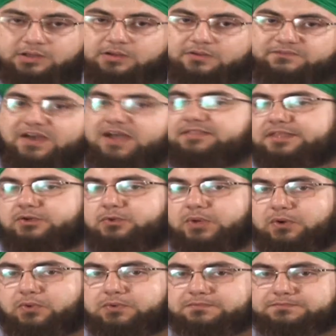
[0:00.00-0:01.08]
فأذنوا
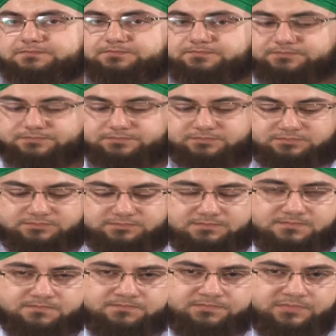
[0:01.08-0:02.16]
له
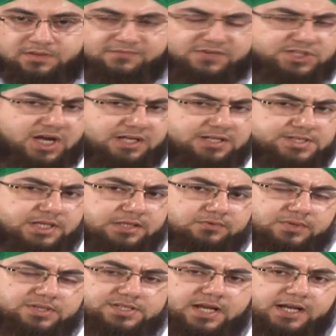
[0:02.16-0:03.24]
فجعل
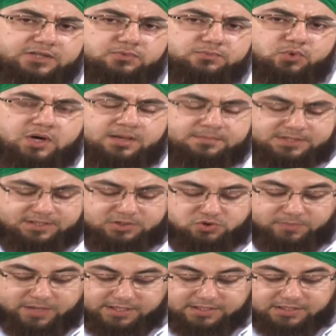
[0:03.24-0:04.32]
سيدنا سعيد بن عامر
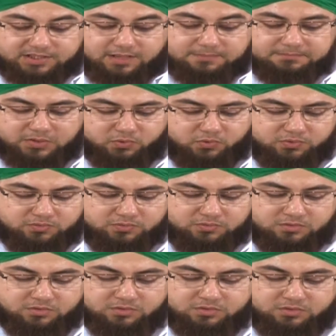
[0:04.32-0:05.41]
الجمحي يتأمله
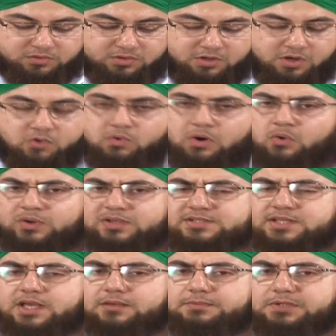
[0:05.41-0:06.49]
وهو
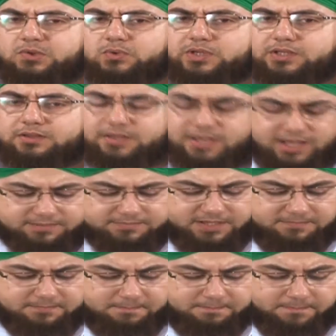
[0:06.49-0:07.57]
يستقبل الكعبة
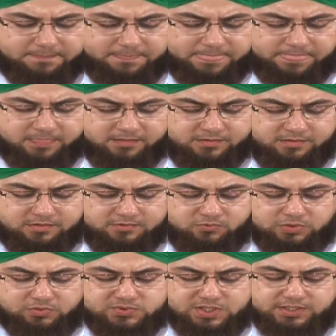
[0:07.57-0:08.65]

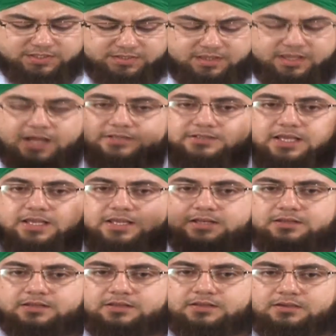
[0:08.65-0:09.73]
ويصلي
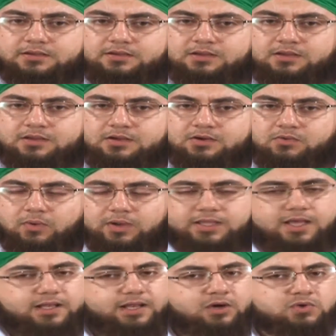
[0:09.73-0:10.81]
ركعتين
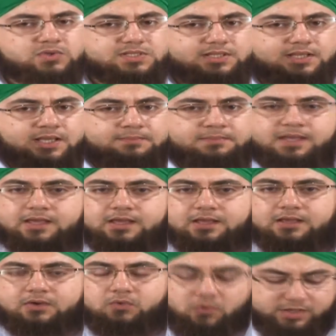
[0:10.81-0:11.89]
ويا
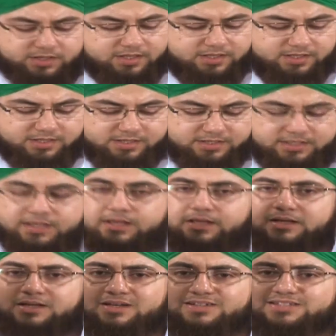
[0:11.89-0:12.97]
لحسنهما ويا
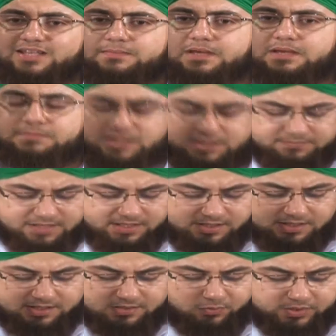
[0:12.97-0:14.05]

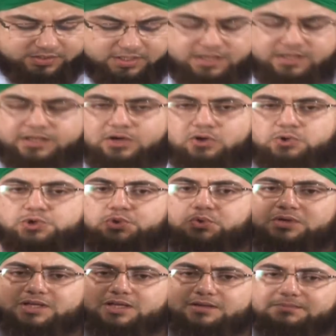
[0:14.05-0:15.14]
لتمامهما ويا
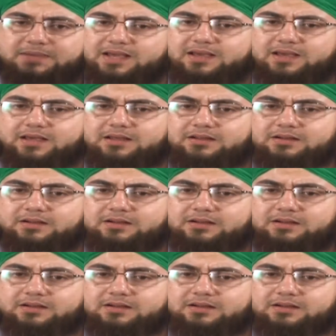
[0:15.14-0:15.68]
لخشوعهما